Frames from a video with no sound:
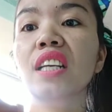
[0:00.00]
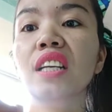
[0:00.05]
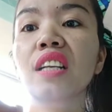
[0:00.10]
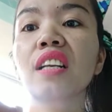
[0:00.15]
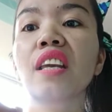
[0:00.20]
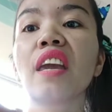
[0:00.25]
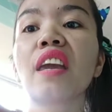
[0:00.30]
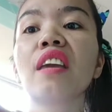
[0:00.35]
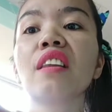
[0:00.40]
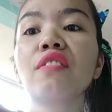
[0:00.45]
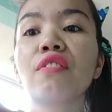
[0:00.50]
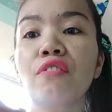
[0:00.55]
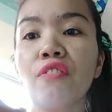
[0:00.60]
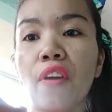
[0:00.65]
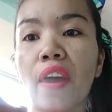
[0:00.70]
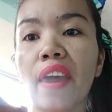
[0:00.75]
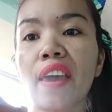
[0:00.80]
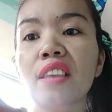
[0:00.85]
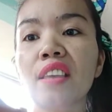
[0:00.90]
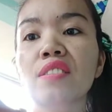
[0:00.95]
clean
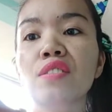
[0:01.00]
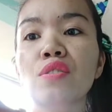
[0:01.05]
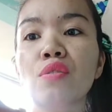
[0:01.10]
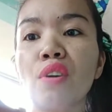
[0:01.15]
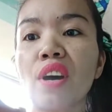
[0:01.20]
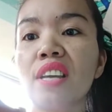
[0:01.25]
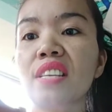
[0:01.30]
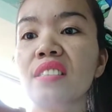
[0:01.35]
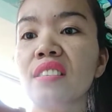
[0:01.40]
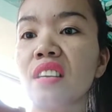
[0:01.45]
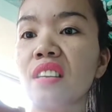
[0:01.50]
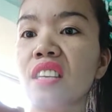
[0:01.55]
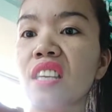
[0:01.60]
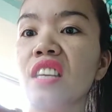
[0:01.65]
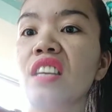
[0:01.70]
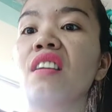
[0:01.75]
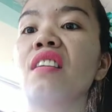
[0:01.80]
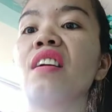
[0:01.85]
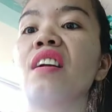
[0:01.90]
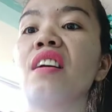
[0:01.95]
face twice a
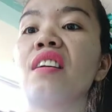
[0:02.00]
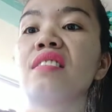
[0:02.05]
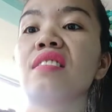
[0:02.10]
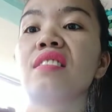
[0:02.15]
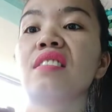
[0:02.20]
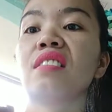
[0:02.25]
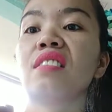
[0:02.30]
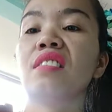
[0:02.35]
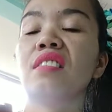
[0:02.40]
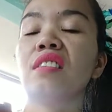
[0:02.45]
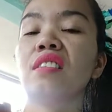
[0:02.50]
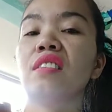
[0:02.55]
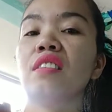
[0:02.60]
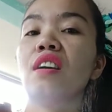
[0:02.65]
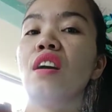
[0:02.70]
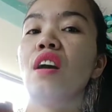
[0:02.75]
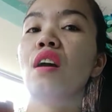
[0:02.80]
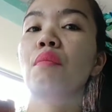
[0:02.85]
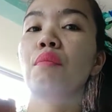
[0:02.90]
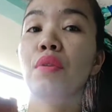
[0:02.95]
day or as needed.
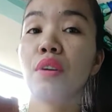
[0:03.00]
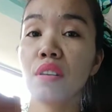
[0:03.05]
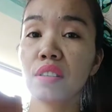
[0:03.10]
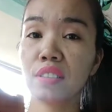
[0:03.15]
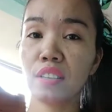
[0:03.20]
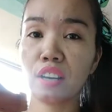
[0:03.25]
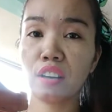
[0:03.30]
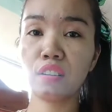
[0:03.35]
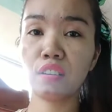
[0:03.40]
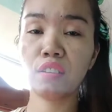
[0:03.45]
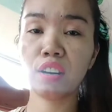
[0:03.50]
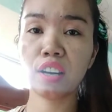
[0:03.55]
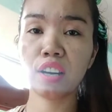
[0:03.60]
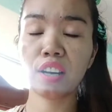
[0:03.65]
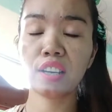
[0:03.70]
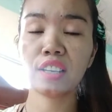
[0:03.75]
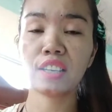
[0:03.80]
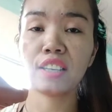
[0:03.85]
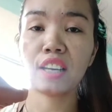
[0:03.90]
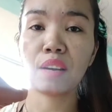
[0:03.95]
Pero sa ako,
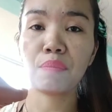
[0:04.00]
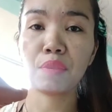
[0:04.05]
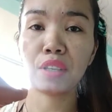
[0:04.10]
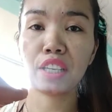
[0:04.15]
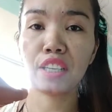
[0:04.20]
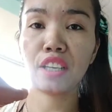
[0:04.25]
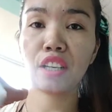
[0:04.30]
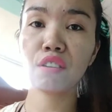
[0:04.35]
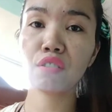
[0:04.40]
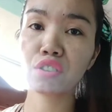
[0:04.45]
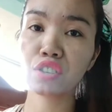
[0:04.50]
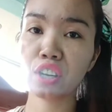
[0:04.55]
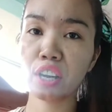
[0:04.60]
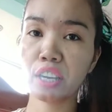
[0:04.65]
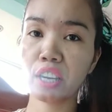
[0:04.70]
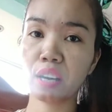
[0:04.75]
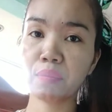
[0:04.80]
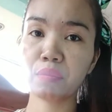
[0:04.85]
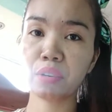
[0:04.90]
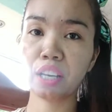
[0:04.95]
ah, gina-apply na ko
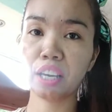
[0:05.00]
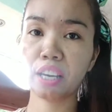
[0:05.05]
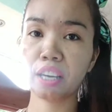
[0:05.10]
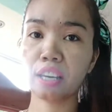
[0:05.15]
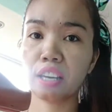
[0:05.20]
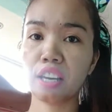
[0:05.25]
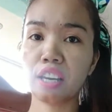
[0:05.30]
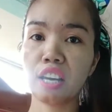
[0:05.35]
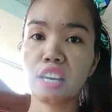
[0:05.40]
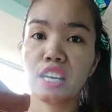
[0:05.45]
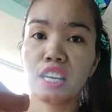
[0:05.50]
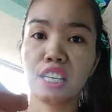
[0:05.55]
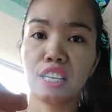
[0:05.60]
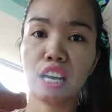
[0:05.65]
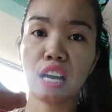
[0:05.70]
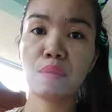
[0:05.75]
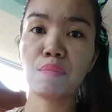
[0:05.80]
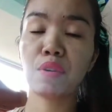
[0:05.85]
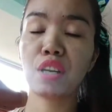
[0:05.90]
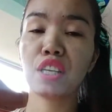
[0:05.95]
siya. I-apply
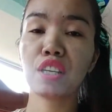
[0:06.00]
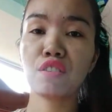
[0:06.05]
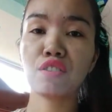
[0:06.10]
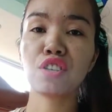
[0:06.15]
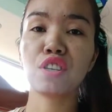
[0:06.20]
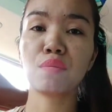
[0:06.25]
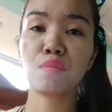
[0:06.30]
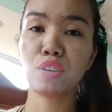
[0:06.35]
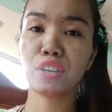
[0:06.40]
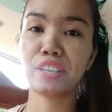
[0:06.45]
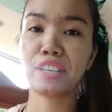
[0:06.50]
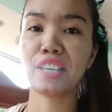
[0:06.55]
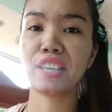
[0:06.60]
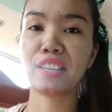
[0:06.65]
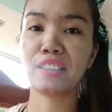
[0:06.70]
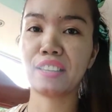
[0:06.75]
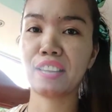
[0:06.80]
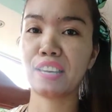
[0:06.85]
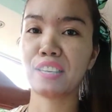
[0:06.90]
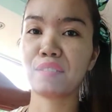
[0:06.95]
Ina-apply ko siya morning
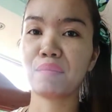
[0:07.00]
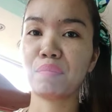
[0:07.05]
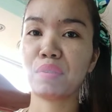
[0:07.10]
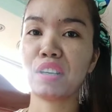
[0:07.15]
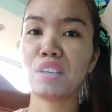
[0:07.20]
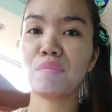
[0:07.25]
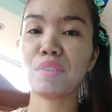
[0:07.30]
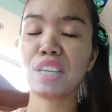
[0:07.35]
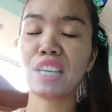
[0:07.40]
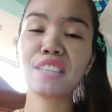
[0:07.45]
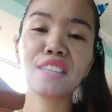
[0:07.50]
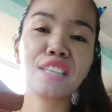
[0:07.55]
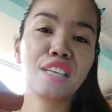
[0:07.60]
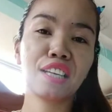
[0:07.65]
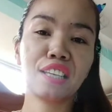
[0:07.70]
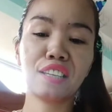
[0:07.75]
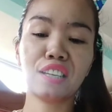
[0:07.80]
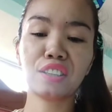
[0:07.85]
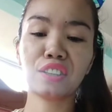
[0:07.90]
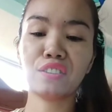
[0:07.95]
and night para makita
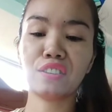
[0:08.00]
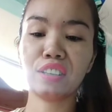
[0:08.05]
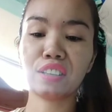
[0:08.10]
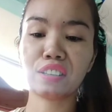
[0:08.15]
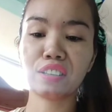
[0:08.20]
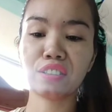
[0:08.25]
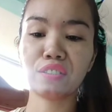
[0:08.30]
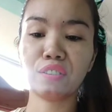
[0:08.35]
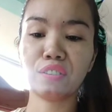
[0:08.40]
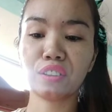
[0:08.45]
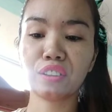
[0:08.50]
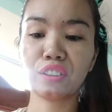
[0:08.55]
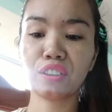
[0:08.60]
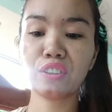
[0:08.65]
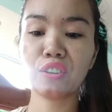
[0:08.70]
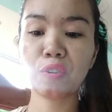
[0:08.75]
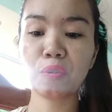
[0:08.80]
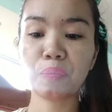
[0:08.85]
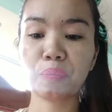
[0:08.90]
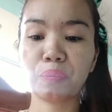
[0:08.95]
ginato ang result,
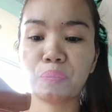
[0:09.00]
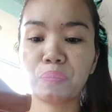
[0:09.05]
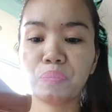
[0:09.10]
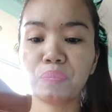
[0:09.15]
no?